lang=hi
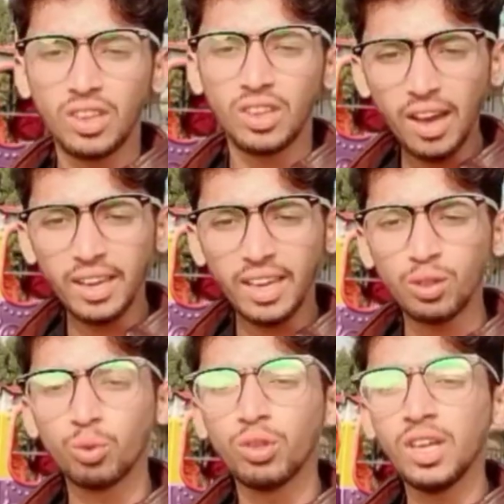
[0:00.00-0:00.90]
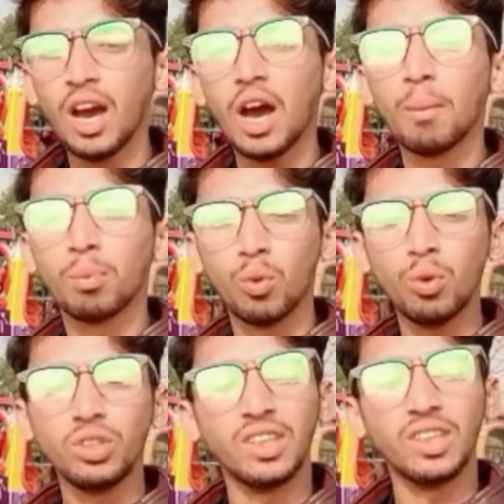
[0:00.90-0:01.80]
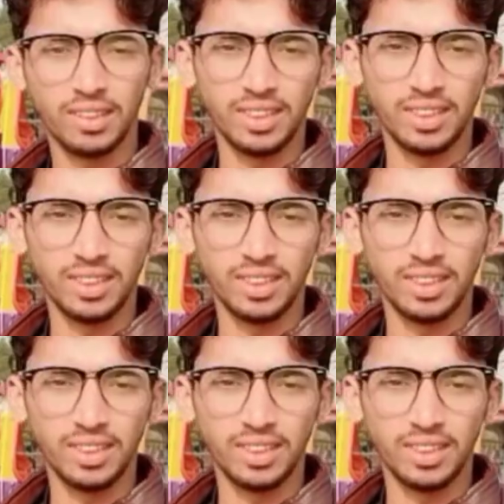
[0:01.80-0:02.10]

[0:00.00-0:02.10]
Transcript: ताकि दुनिया आपको याद